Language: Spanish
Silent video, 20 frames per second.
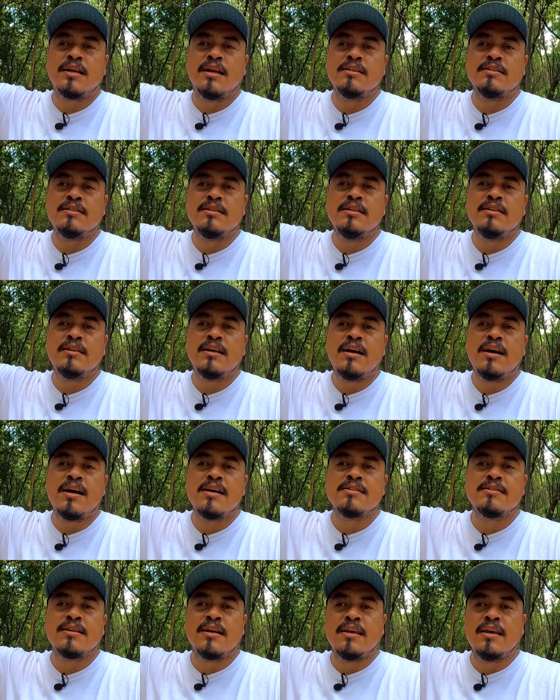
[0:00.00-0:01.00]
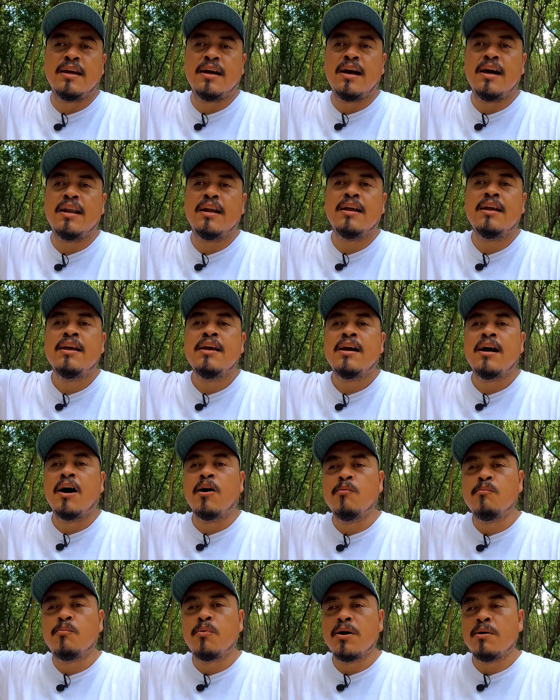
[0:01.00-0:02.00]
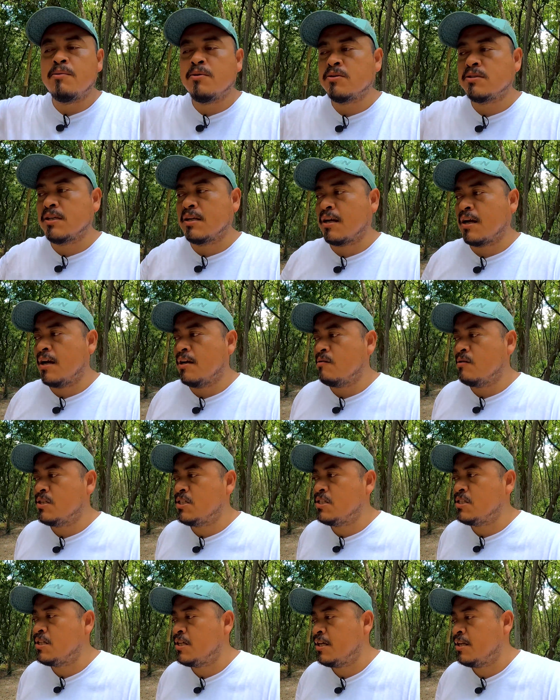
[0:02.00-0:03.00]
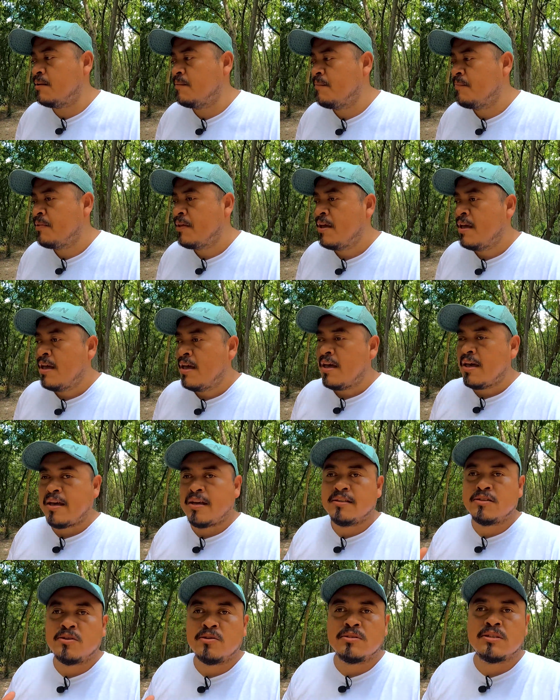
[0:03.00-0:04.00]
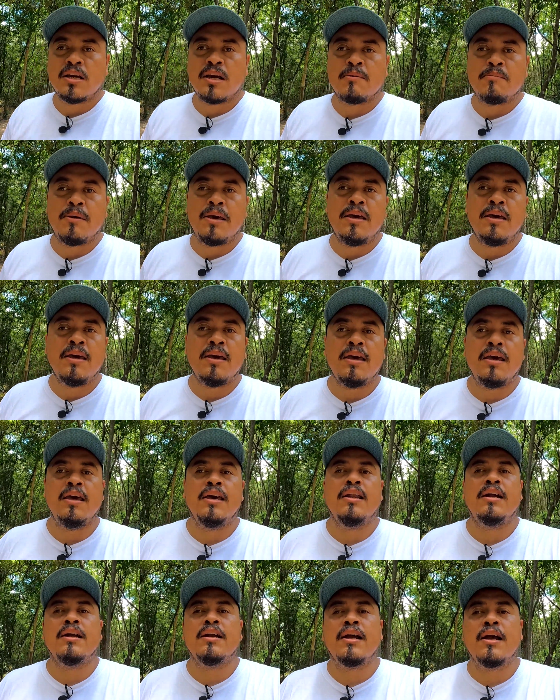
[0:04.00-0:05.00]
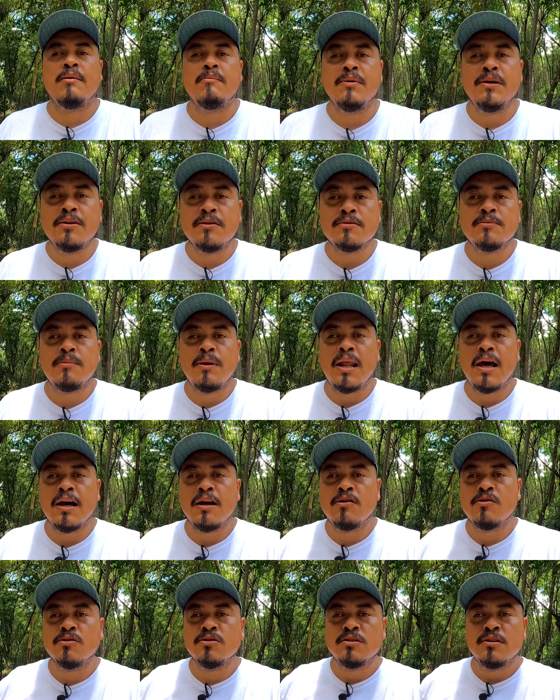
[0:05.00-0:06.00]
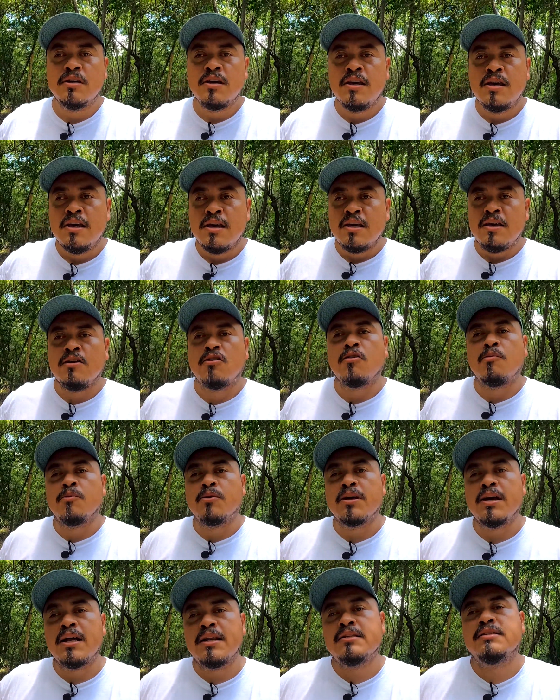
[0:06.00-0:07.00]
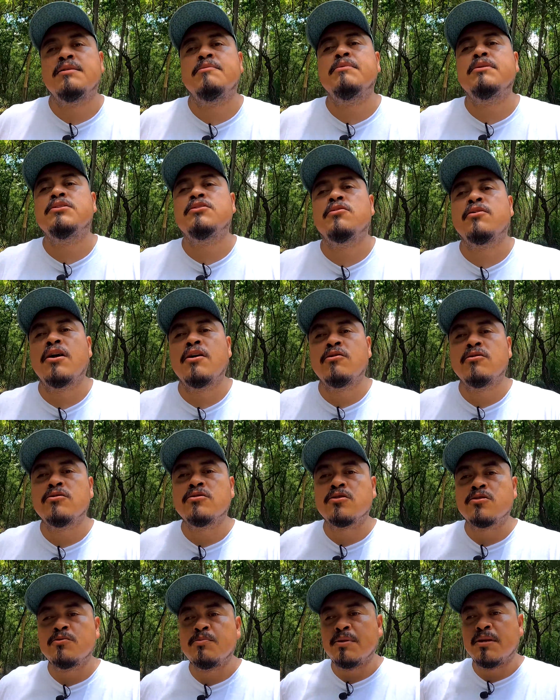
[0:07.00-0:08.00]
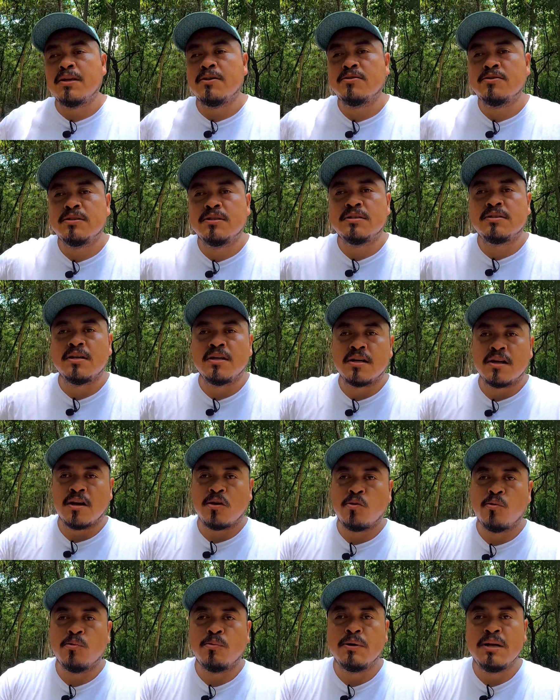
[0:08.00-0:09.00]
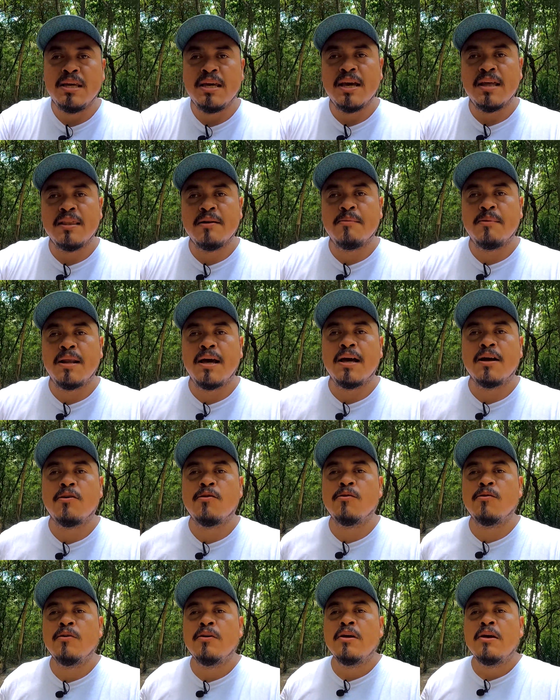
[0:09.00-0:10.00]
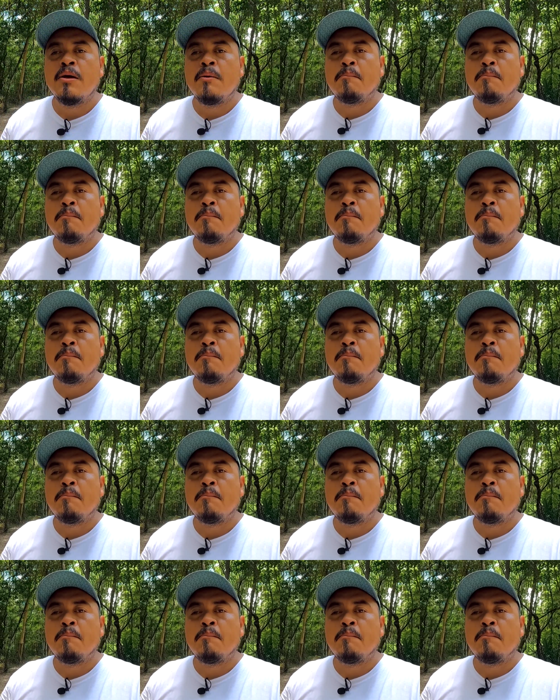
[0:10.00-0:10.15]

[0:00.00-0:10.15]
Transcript: transita hasta llegar a un pueblo cercano a Chichén. Estos Sacbé eran caminos blancos y como ya les he mencionado en otros videos, se recubría de blanco